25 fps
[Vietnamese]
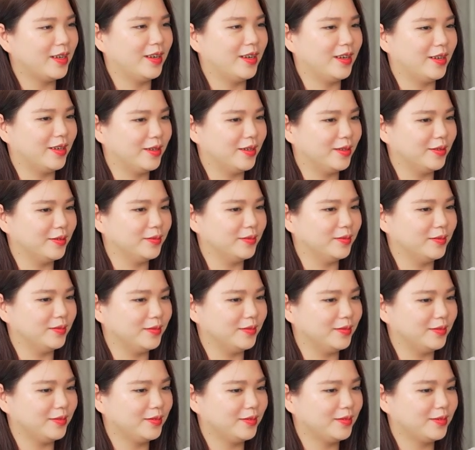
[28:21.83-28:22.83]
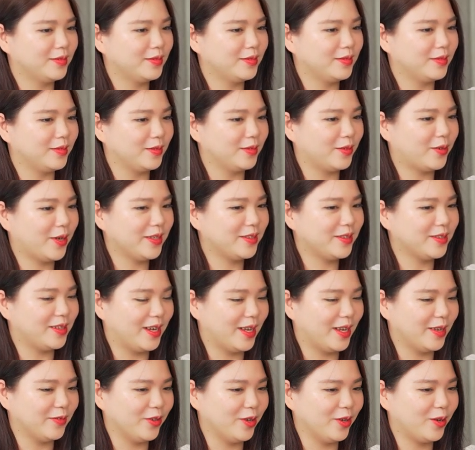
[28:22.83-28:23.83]
à, quay trở
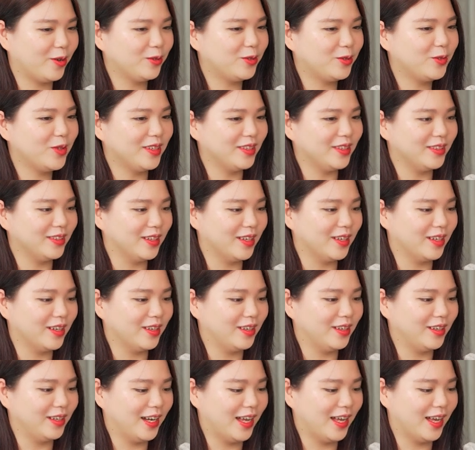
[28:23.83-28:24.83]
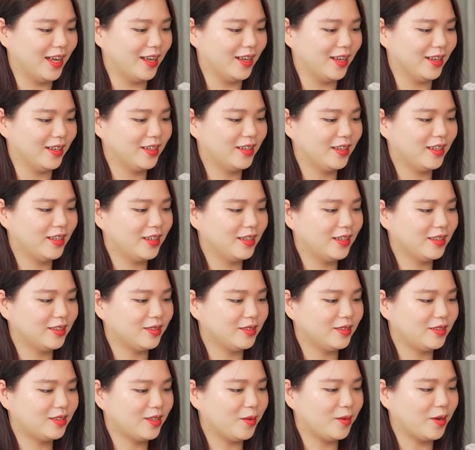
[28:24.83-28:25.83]
lại với câu chuyện ờ, là
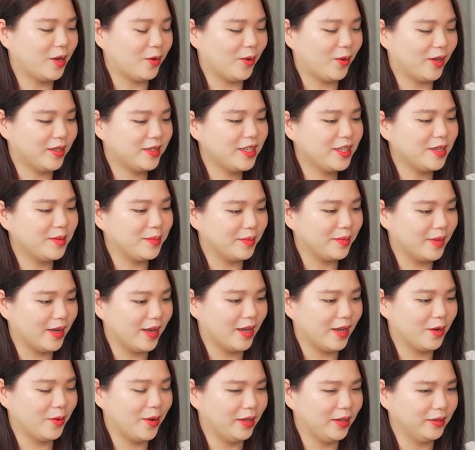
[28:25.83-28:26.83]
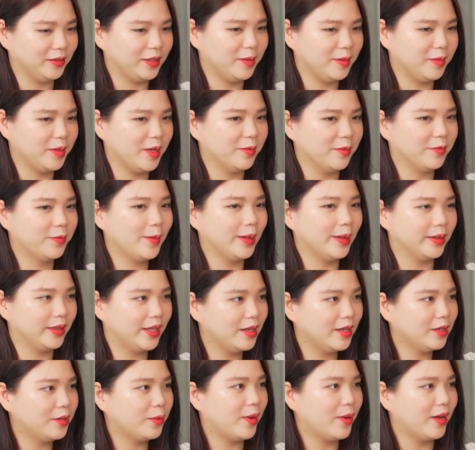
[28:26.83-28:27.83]
trong cái quá trình mà hoàng tìm kiếm bản
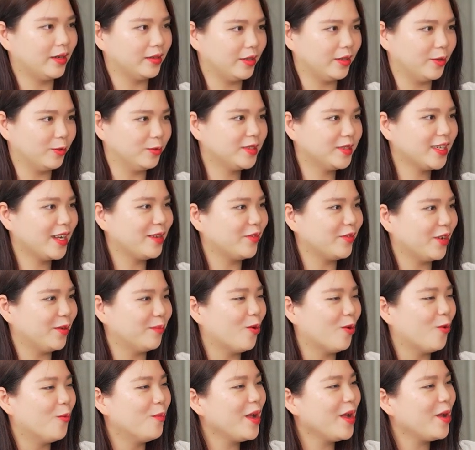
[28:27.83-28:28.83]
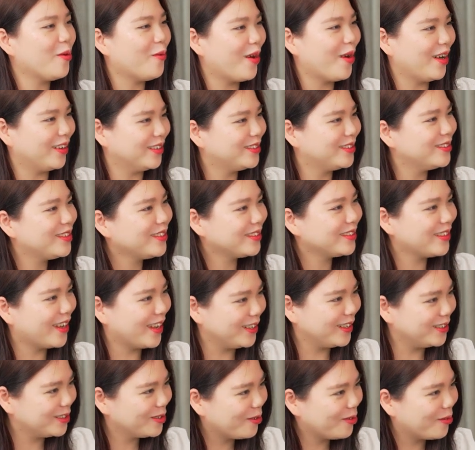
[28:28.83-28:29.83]
thân hoàng đấu tranh với bố mẹ hoàng trước
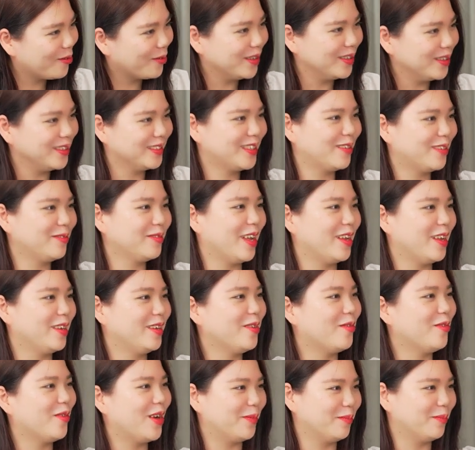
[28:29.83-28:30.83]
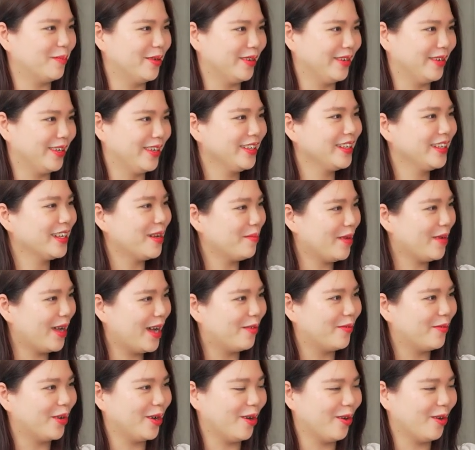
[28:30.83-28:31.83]
đấy rồi xong đến thì hoàng mới come
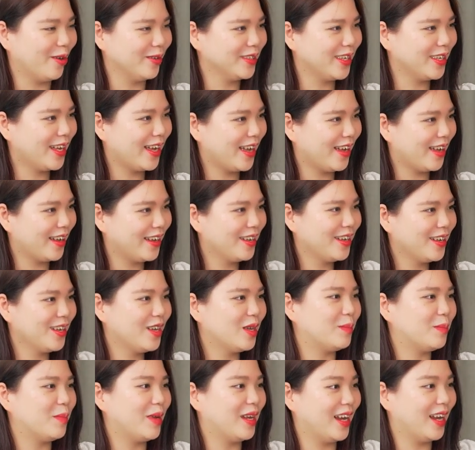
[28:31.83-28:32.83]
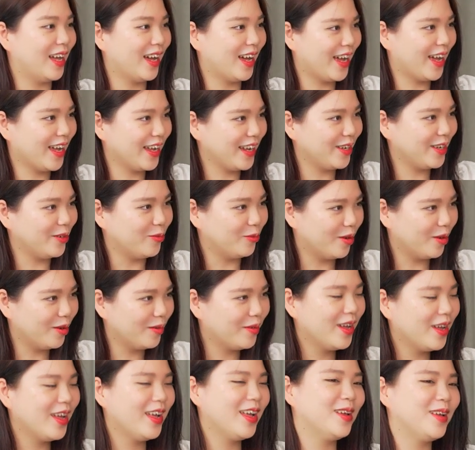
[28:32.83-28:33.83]
out và nói ra mình là gay đúng
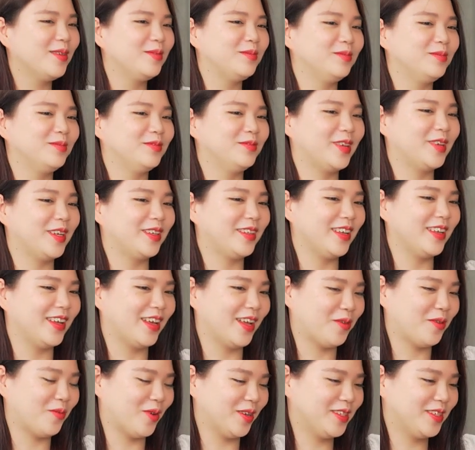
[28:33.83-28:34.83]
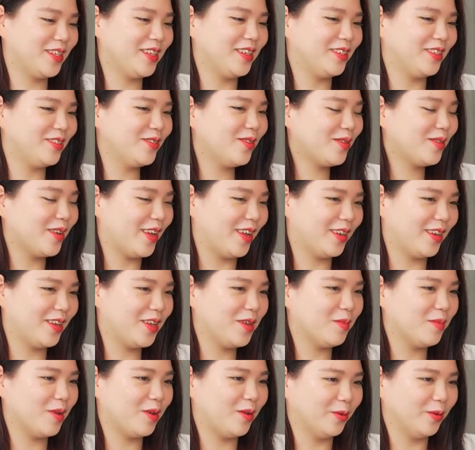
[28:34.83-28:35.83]
không vậy thì cái quá trình trước đấy
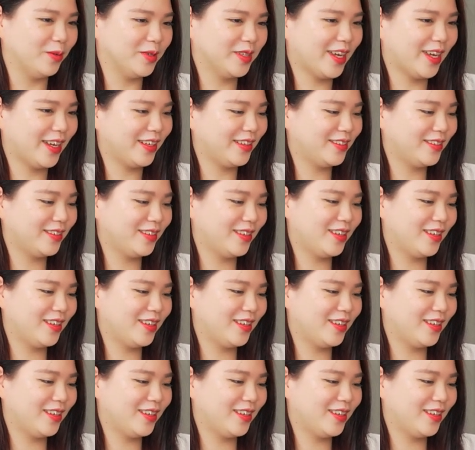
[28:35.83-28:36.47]
khi mà đấu tranh